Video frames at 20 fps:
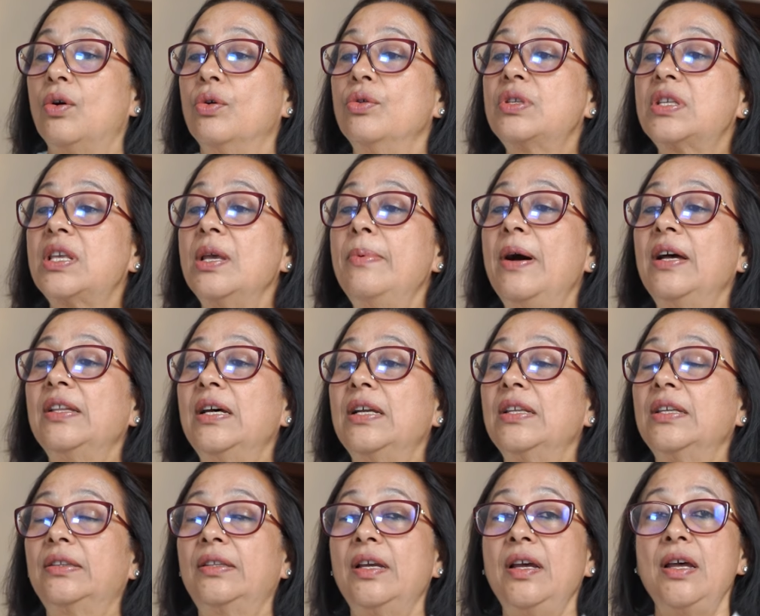उसके बाद आ
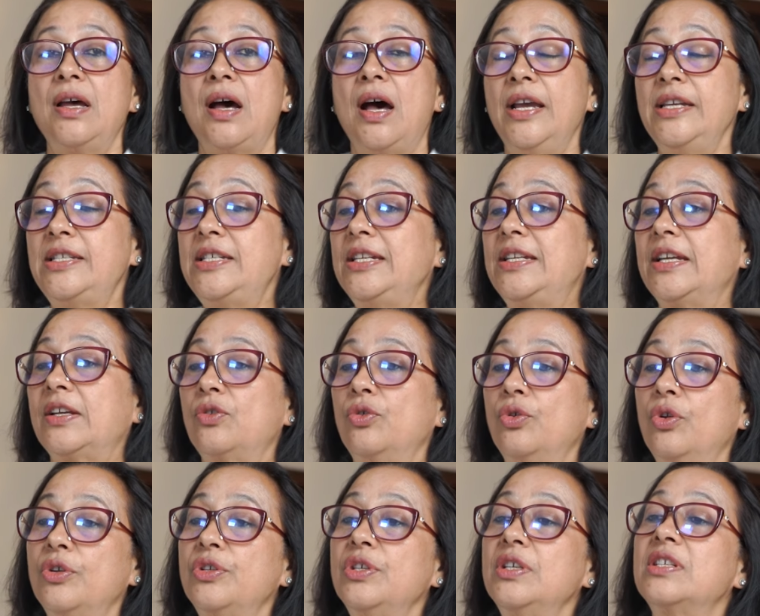जाता है आईटी
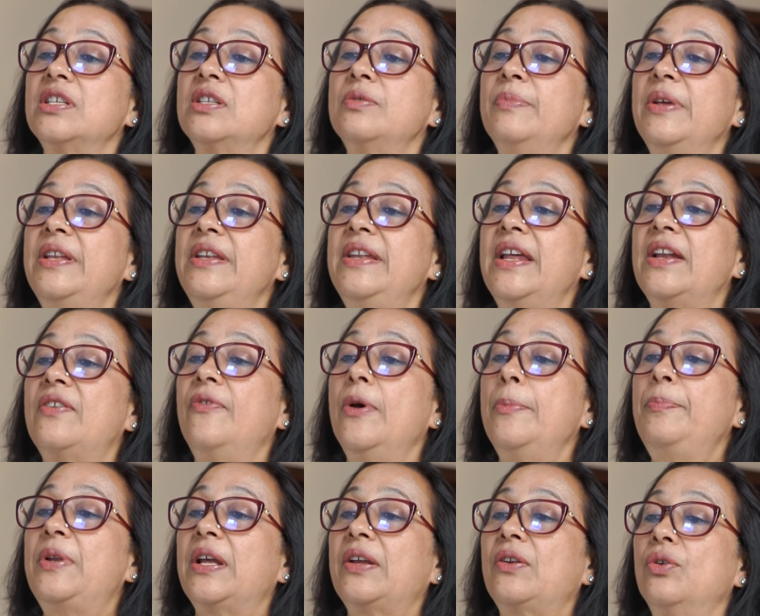टेक्नोलॉजी जिसमें
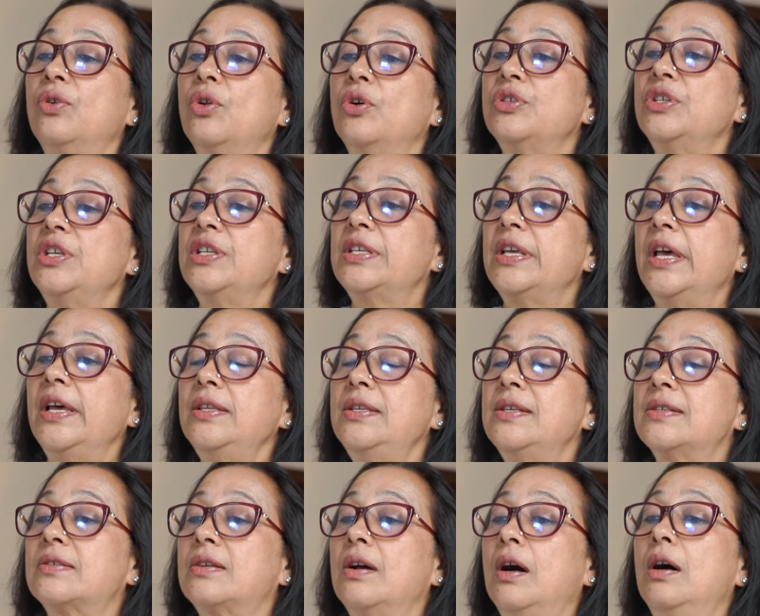नेटवर्क टेक्नोलॉजीज है
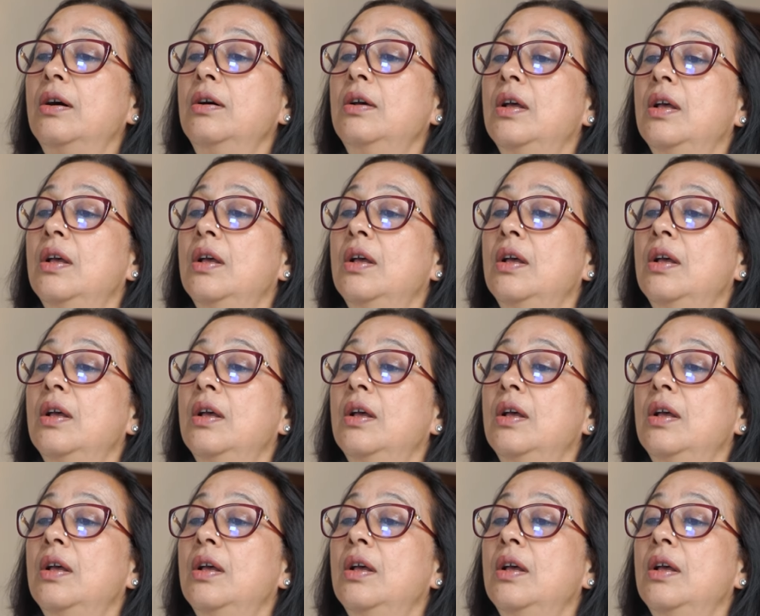जिसका